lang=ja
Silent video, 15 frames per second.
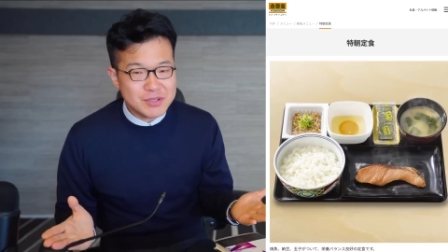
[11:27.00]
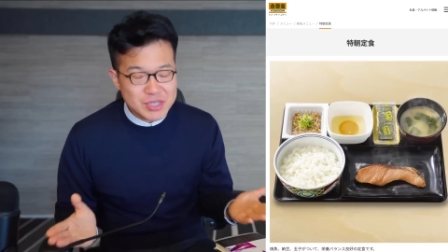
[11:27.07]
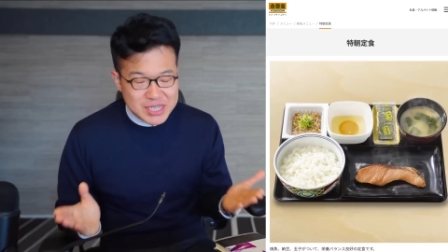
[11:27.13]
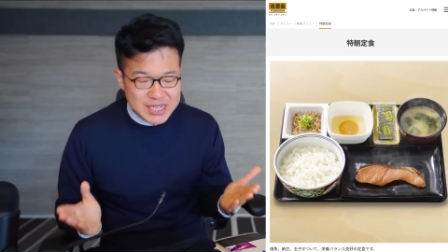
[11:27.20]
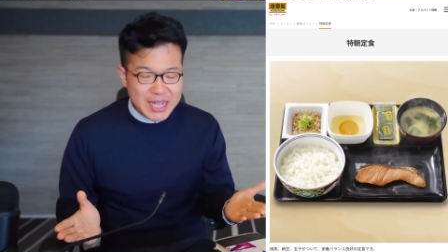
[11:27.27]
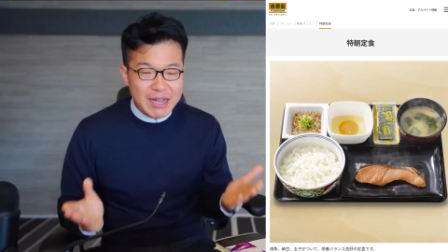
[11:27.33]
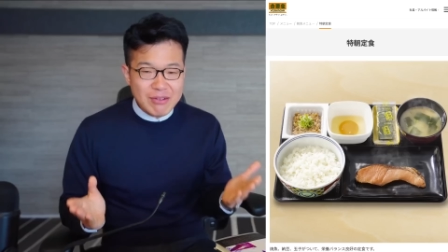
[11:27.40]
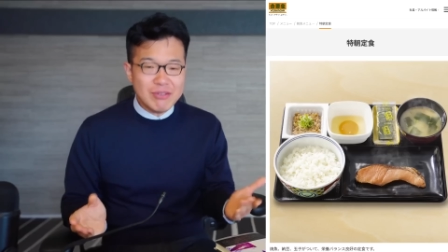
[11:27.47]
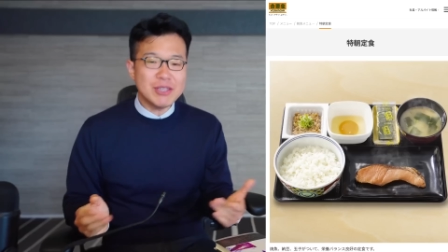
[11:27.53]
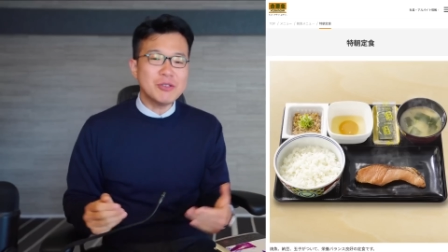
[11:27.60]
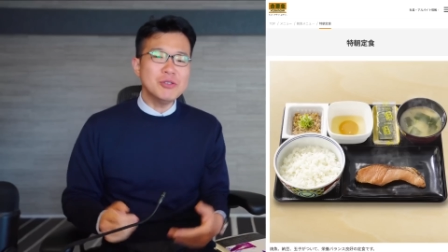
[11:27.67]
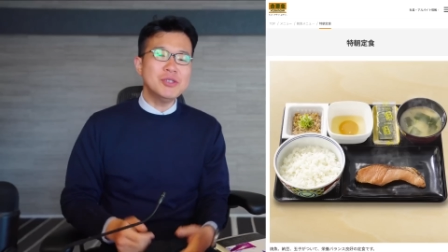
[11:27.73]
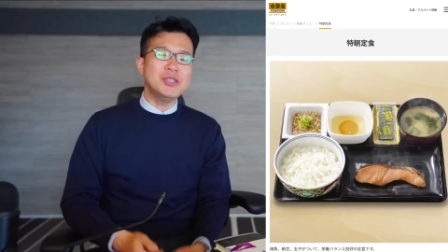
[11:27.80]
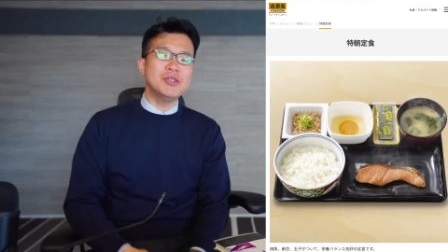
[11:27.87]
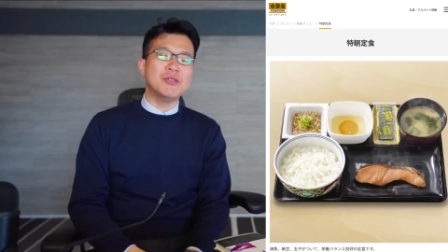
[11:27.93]
時間は
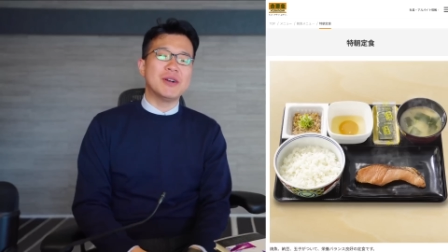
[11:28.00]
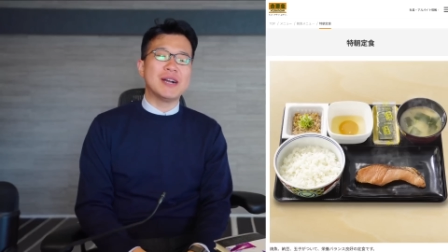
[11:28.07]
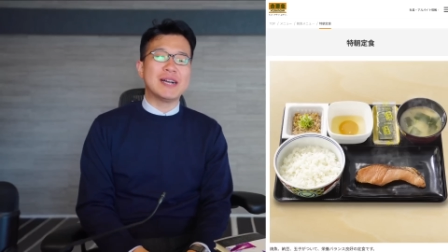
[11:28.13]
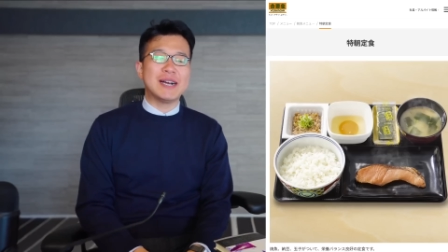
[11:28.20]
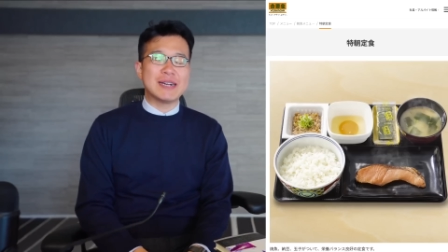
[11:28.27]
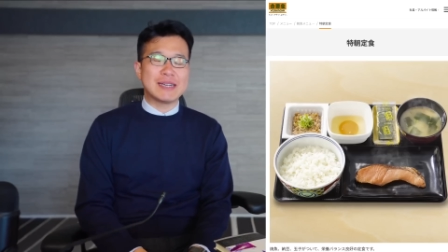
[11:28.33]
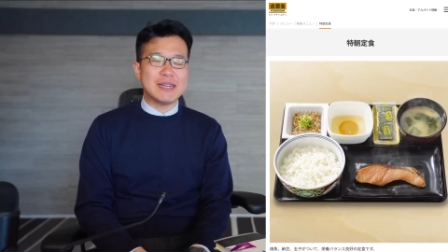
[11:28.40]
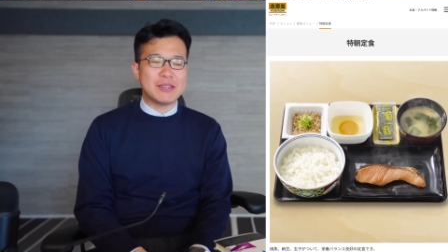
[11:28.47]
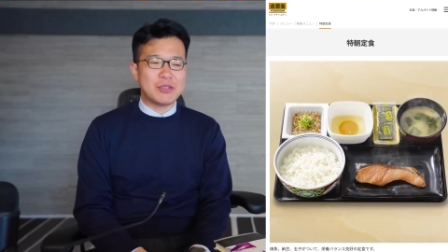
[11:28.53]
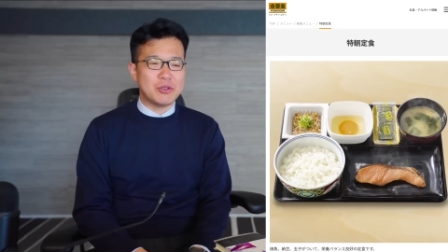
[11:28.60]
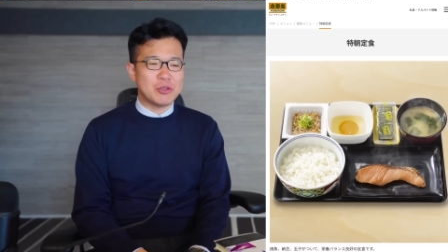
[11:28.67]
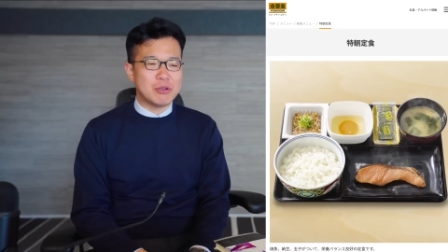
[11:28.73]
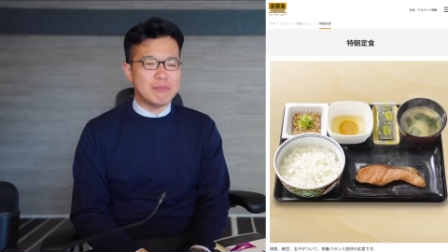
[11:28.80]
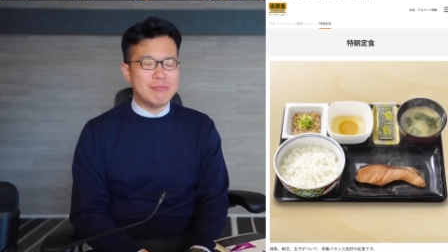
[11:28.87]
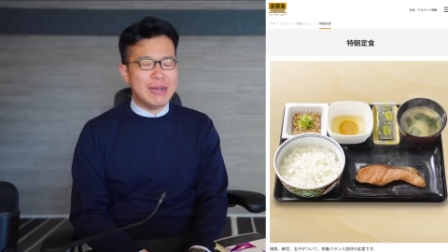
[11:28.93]
どっちの方がかかるかってい
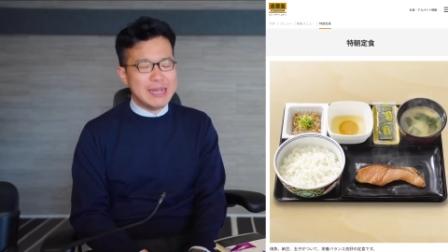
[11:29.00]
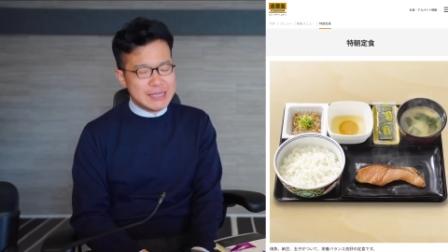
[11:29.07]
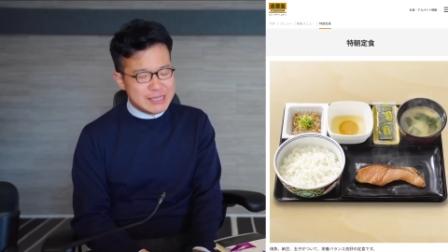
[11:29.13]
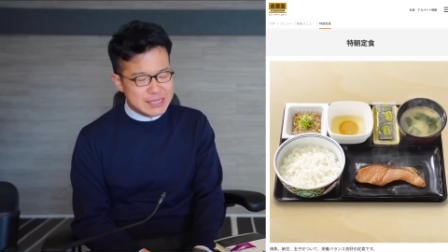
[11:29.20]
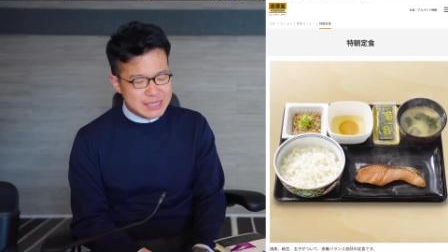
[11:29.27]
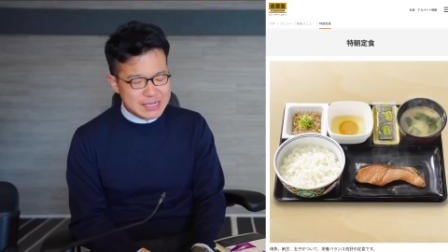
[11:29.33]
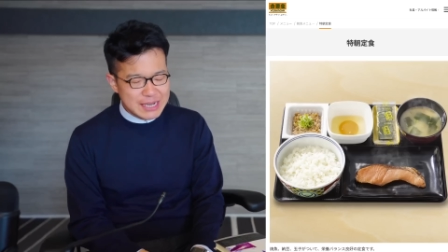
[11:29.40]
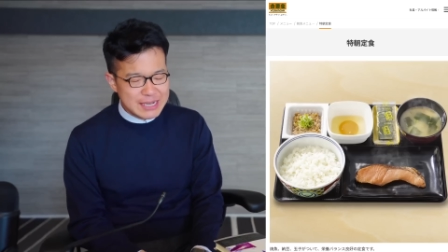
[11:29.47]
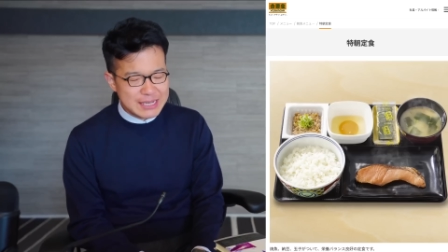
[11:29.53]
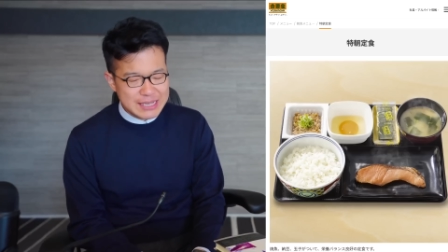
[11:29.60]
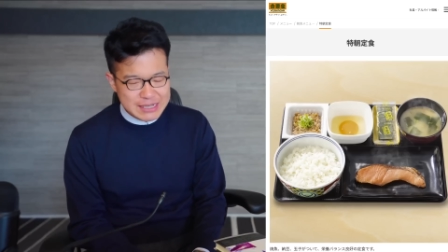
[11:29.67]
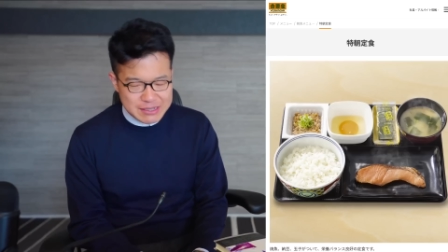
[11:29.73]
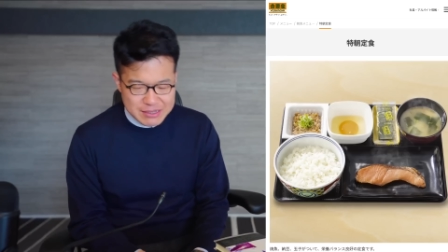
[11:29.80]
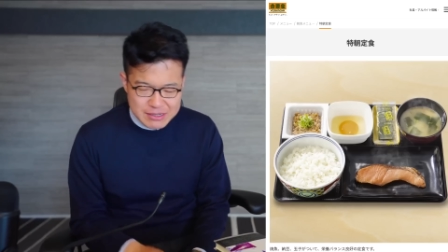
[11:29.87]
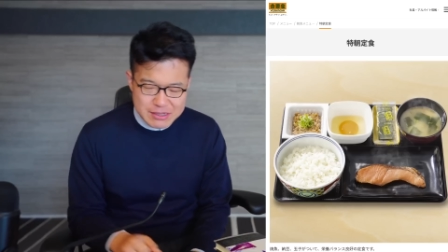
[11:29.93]
うと、間違い
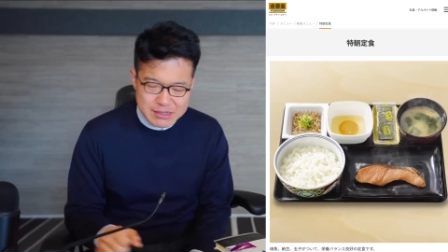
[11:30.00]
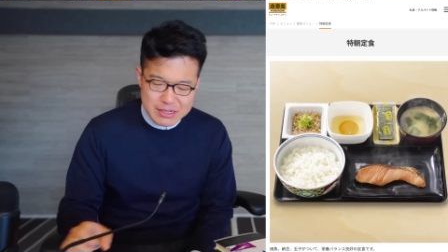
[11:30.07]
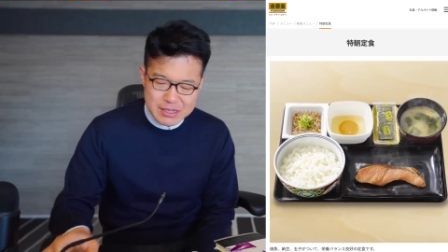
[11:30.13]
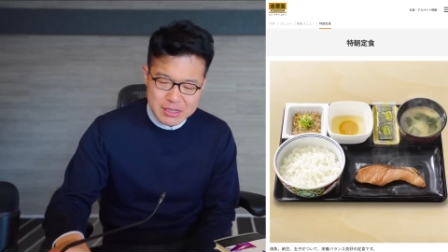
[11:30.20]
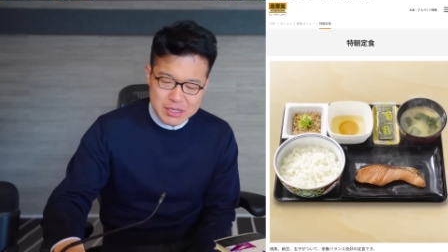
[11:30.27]
なく、